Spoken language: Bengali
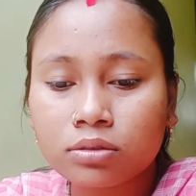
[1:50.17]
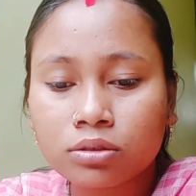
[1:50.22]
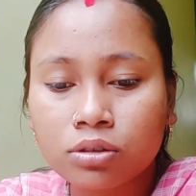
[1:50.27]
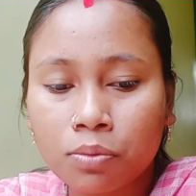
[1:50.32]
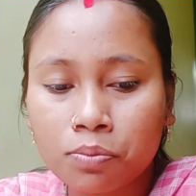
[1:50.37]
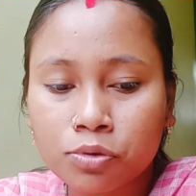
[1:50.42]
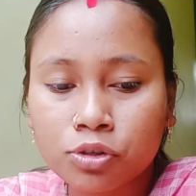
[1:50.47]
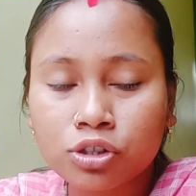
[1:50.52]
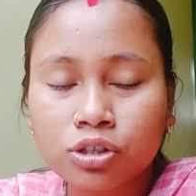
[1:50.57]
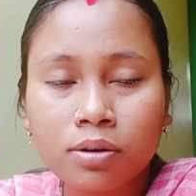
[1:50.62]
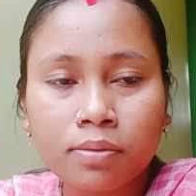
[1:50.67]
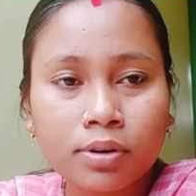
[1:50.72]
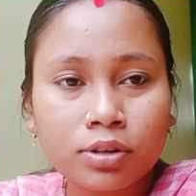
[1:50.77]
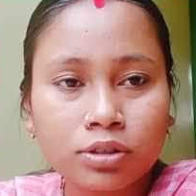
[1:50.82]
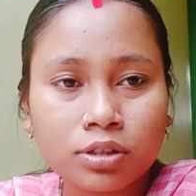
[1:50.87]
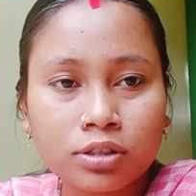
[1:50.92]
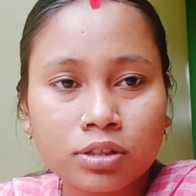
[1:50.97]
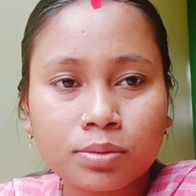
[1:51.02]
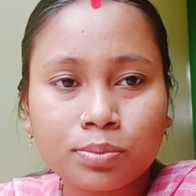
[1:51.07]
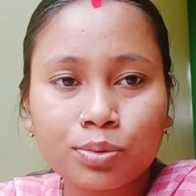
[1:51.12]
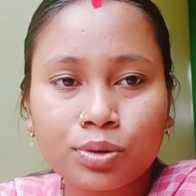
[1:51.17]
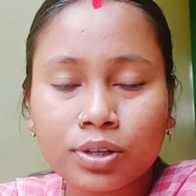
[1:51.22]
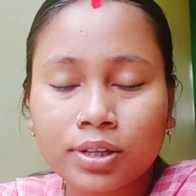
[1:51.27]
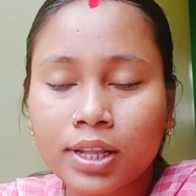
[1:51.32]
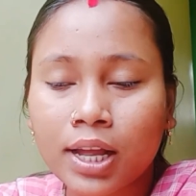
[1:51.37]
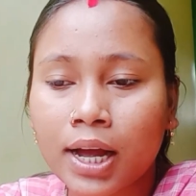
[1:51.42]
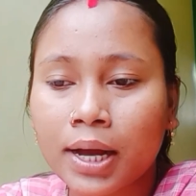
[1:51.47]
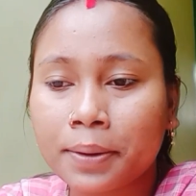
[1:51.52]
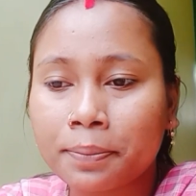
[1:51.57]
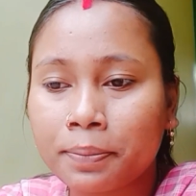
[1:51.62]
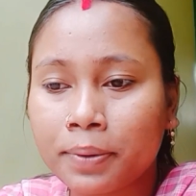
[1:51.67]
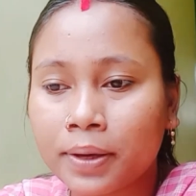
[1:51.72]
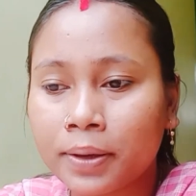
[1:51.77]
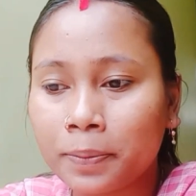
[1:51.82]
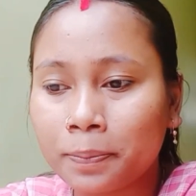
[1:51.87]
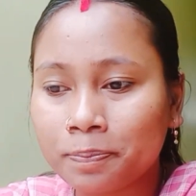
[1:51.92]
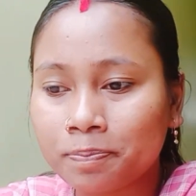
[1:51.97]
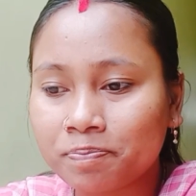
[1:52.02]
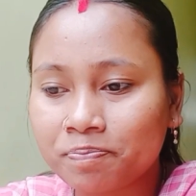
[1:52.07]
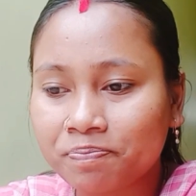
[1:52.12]
সমস্যা মানুষের জীবনে থাকবেই
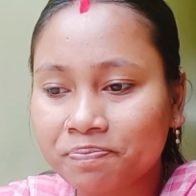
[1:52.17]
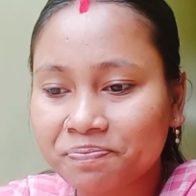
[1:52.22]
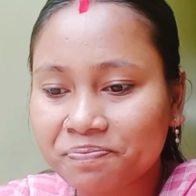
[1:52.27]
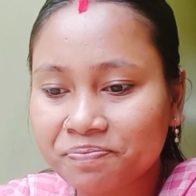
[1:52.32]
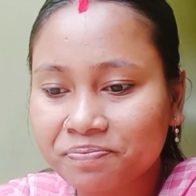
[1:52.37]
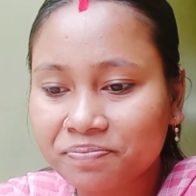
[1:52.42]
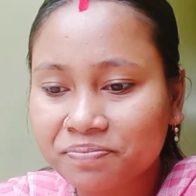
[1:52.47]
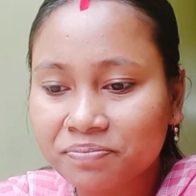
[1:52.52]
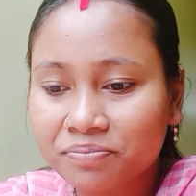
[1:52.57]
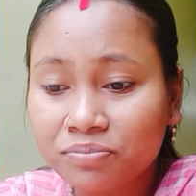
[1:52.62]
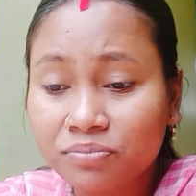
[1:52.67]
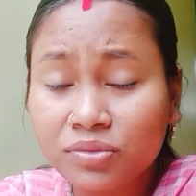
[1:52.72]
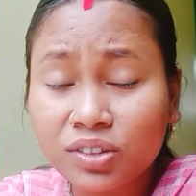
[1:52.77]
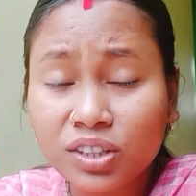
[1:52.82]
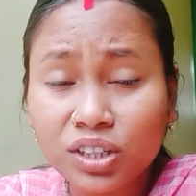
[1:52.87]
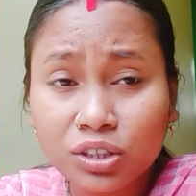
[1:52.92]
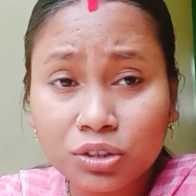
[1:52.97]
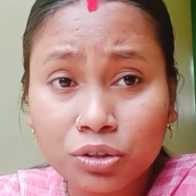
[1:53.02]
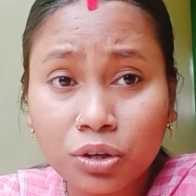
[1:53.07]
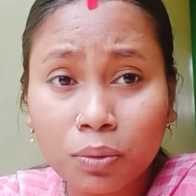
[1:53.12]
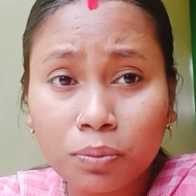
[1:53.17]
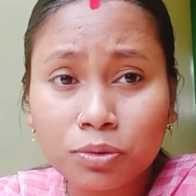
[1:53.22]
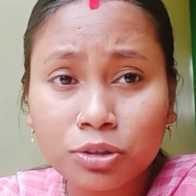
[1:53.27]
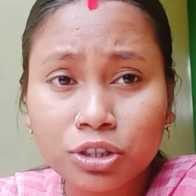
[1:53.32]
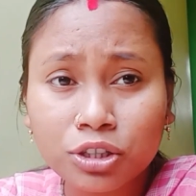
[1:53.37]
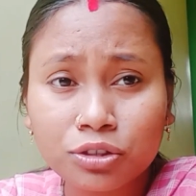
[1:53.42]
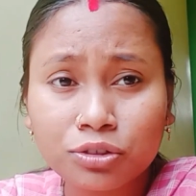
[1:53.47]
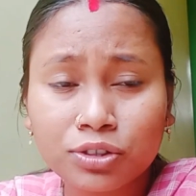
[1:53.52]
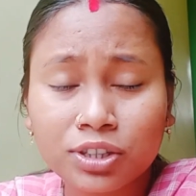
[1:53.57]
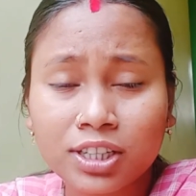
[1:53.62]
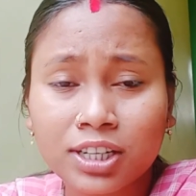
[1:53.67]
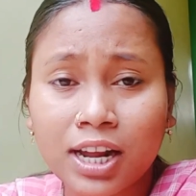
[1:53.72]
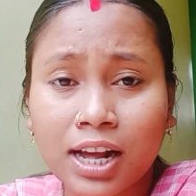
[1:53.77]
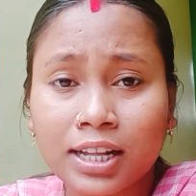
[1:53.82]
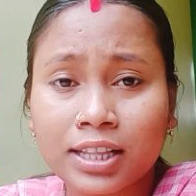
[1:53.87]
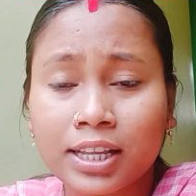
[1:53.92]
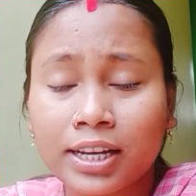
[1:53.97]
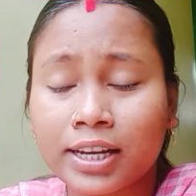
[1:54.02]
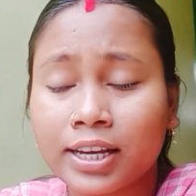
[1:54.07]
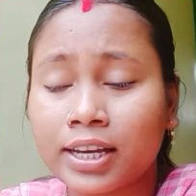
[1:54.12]
সমস্যা যদি
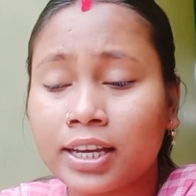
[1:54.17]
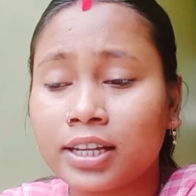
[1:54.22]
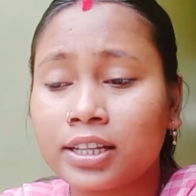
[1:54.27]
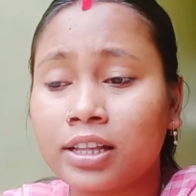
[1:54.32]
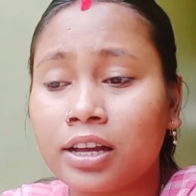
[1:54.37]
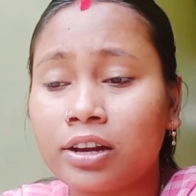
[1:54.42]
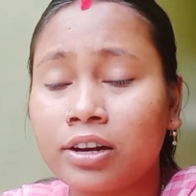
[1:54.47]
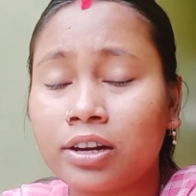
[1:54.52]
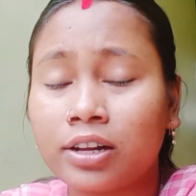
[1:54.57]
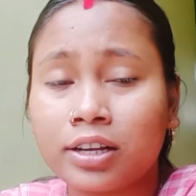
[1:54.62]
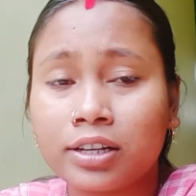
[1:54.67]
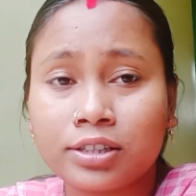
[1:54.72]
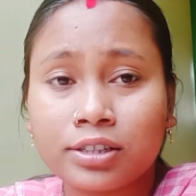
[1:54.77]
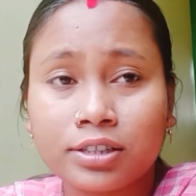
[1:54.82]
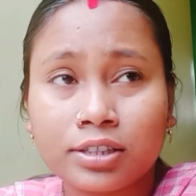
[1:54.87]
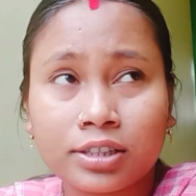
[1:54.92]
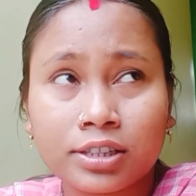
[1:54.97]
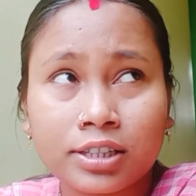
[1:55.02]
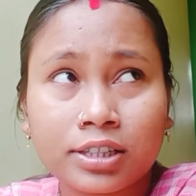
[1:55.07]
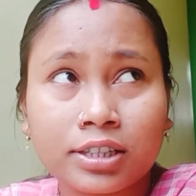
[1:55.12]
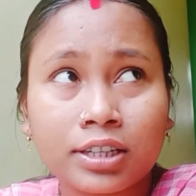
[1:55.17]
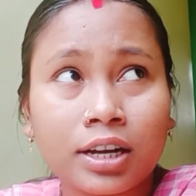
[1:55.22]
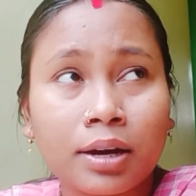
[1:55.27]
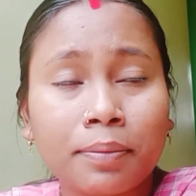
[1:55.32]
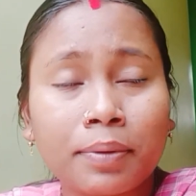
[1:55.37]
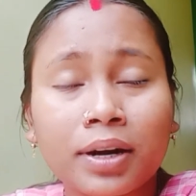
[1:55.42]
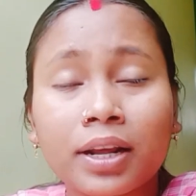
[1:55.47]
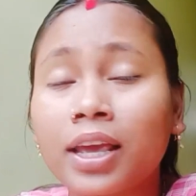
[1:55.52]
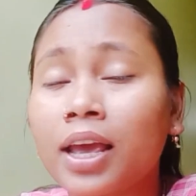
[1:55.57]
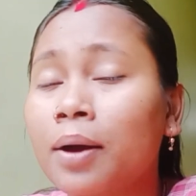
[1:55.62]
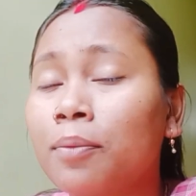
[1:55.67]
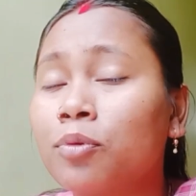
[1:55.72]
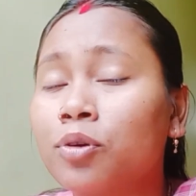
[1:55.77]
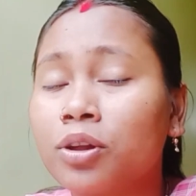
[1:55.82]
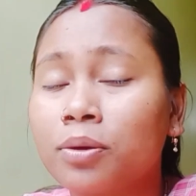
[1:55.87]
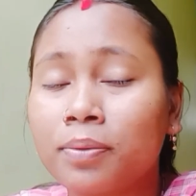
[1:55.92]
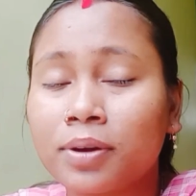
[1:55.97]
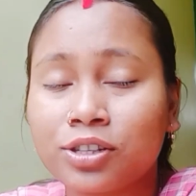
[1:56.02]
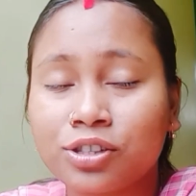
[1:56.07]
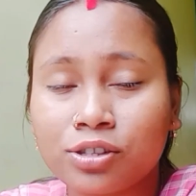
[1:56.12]
না থাকে তাহলে সেটা আবার
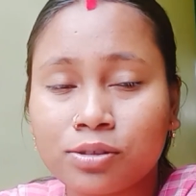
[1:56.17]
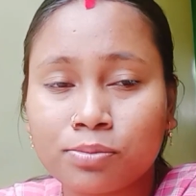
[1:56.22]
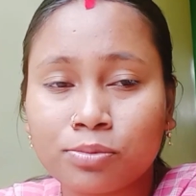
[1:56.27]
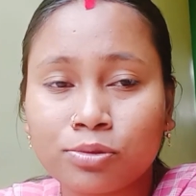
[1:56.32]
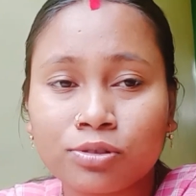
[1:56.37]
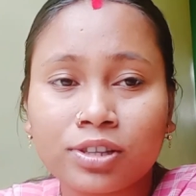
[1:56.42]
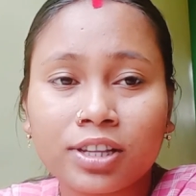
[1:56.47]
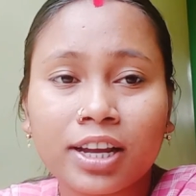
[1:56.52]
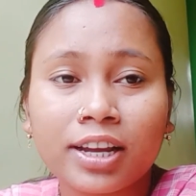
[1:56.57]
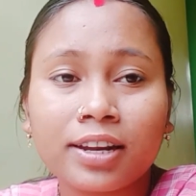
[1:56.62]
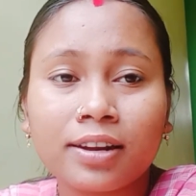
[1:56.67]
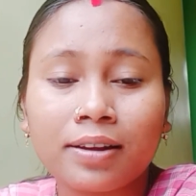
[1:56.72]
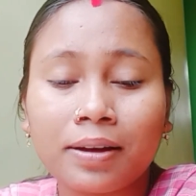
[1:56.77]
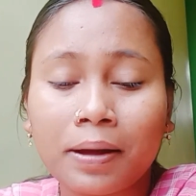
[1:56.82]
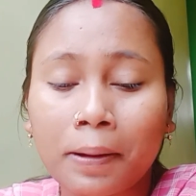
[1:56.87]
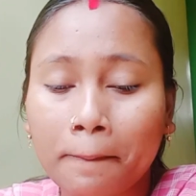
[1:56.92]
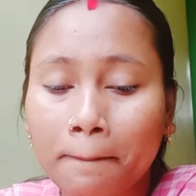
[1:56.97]
কেমনই বা জীবন তাই না